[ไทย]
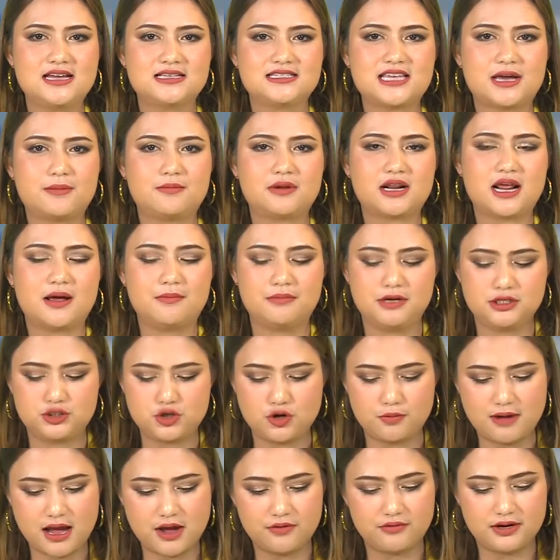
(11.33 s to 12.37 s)
สำหรับในช่ว
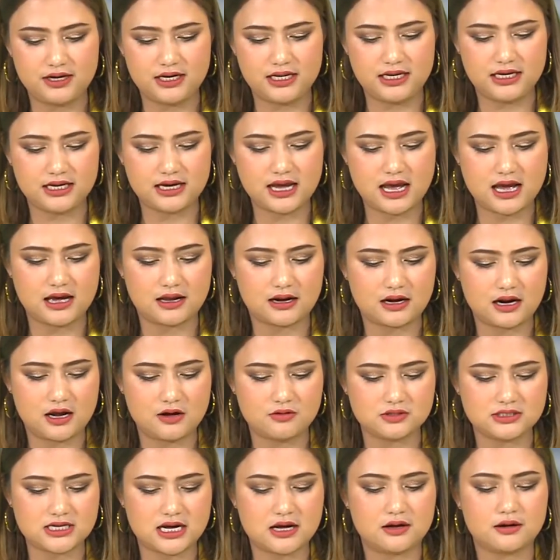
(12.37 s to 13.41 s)
งบ่ายวันนี้ค่ะ เรา
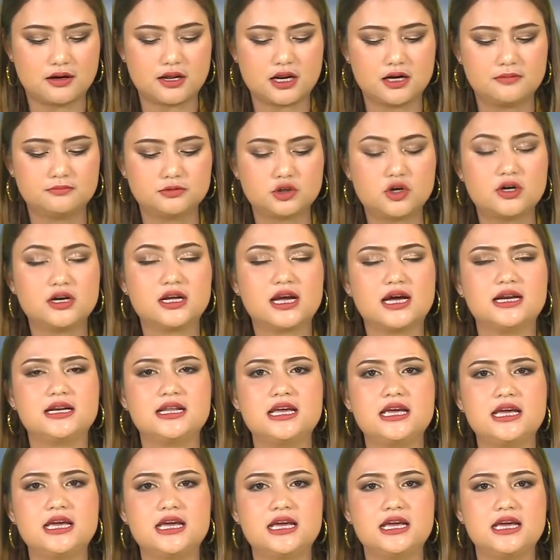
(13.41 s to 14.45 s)
จะเริ่มต้นกัน
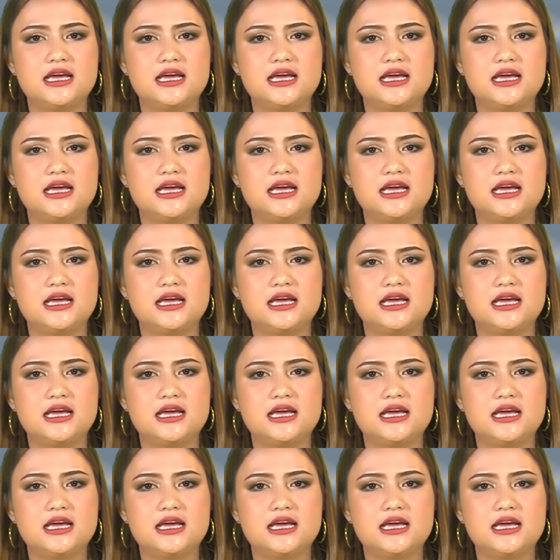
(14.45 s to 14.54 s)
ที่